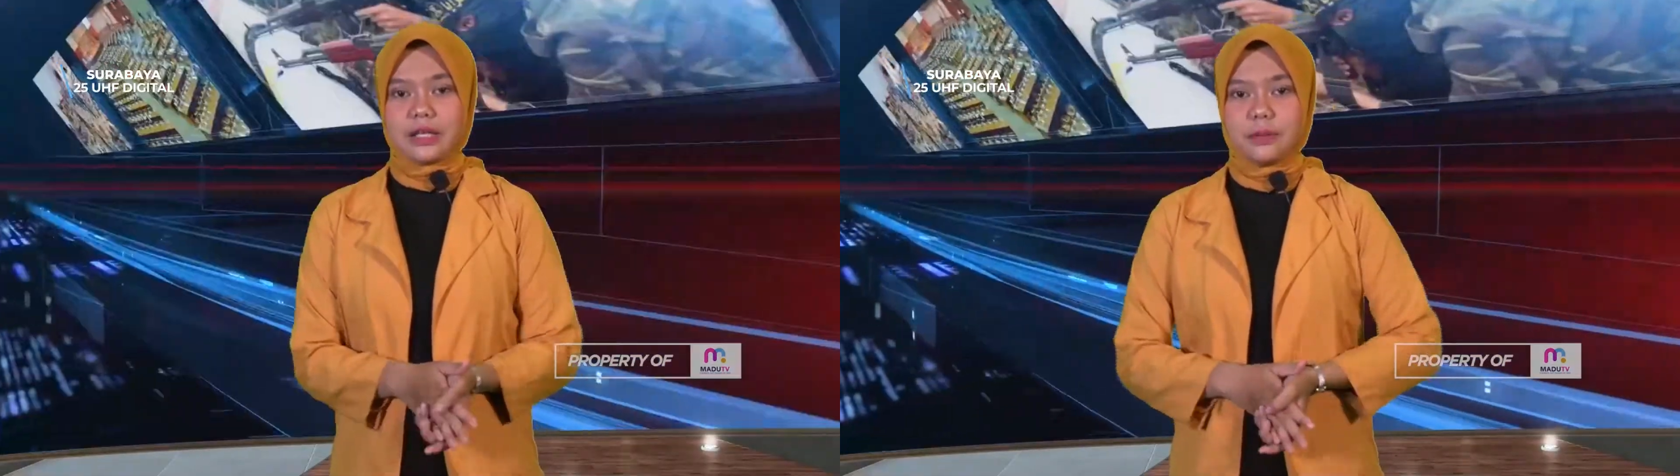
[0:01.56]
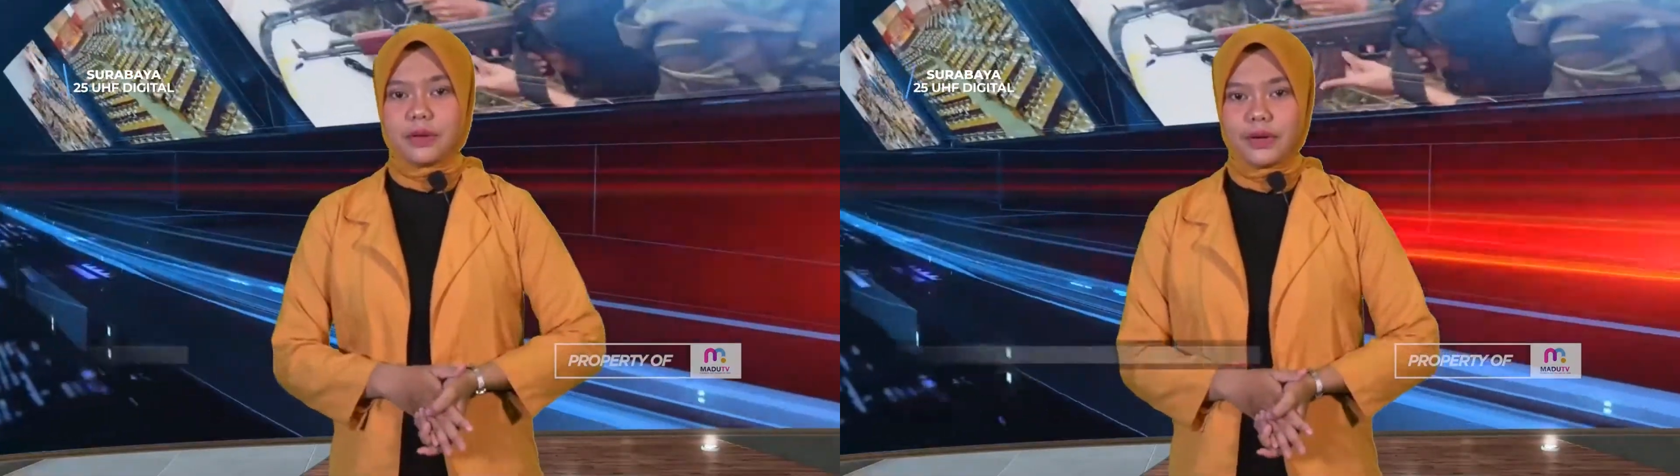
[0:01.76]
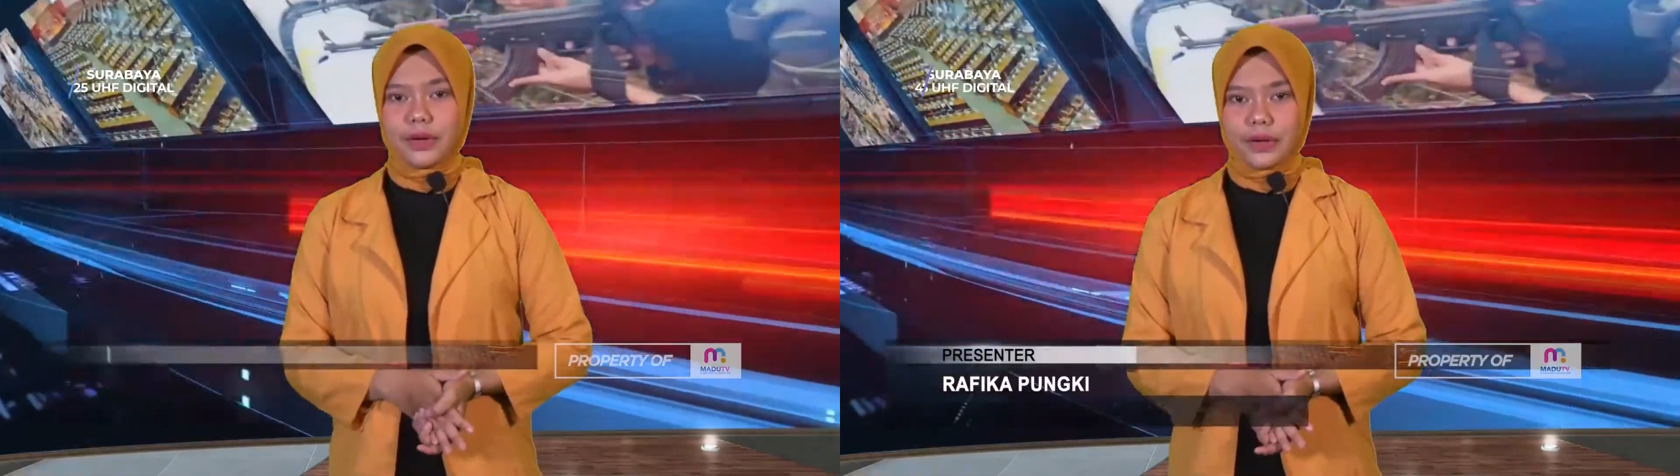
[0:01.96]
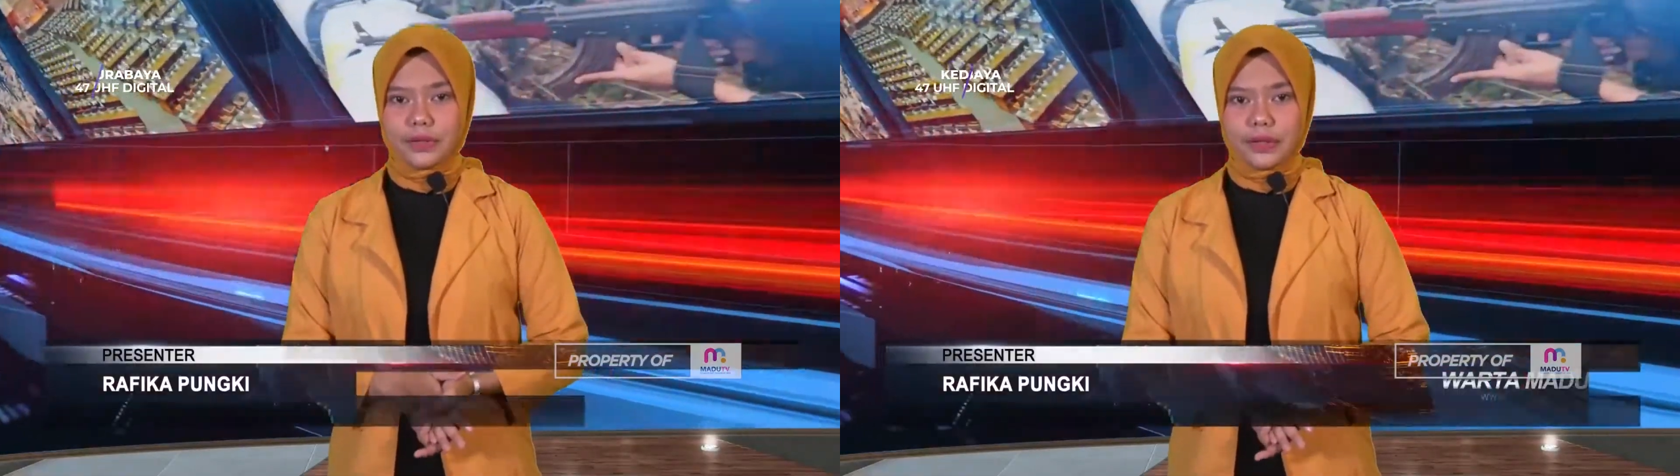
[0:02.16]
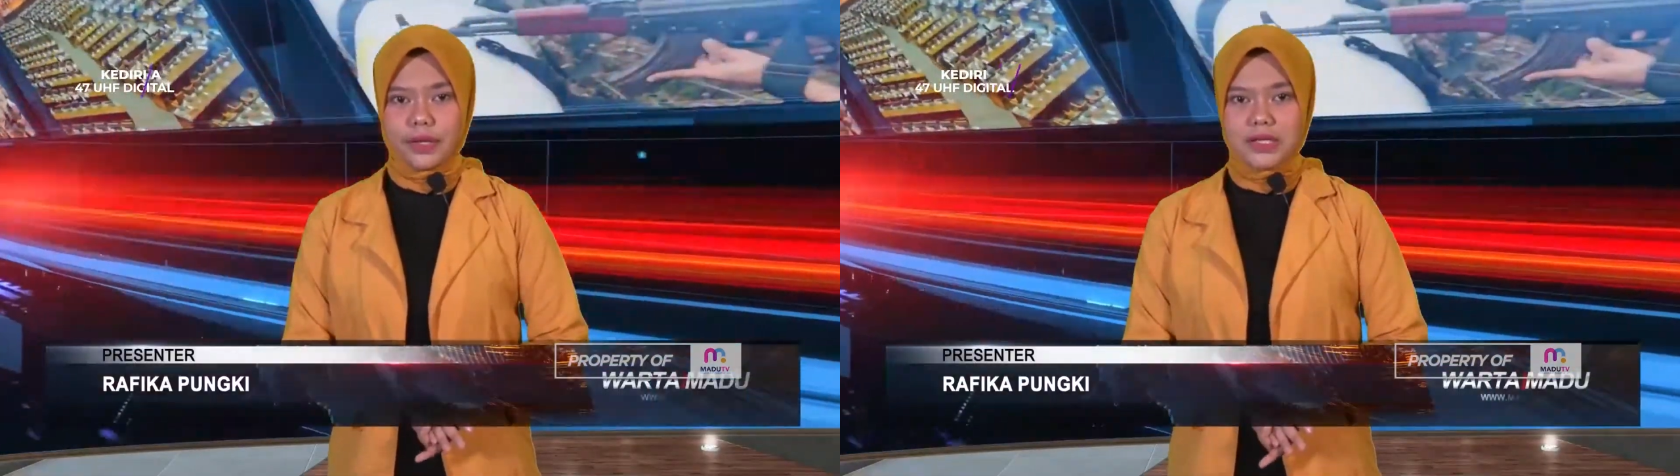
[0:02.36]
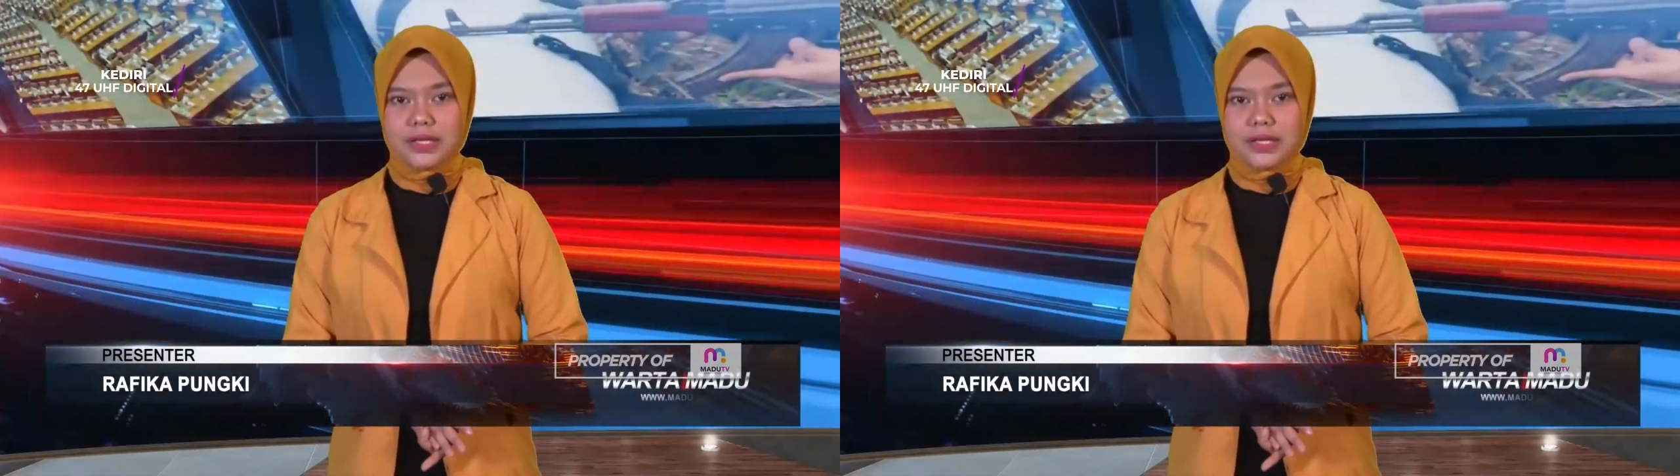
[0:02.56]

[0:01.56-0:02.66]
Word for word: ke Ponorogo.